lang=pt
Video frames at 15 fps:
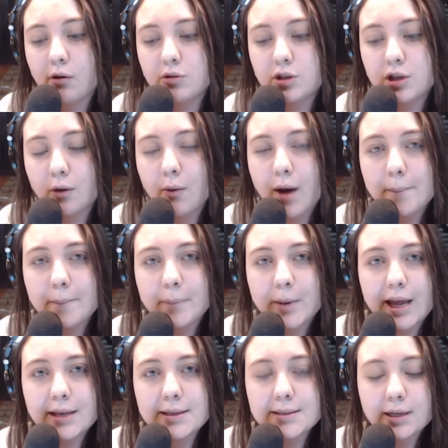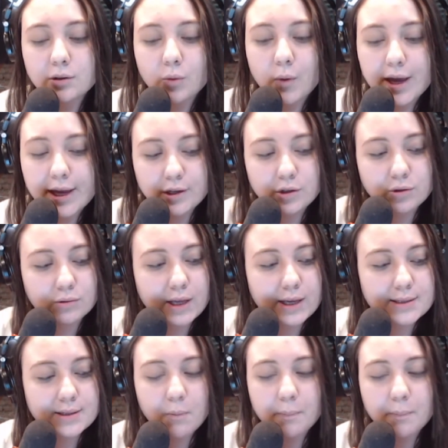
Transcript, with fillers: eu digo, a imprensa do eixo, né?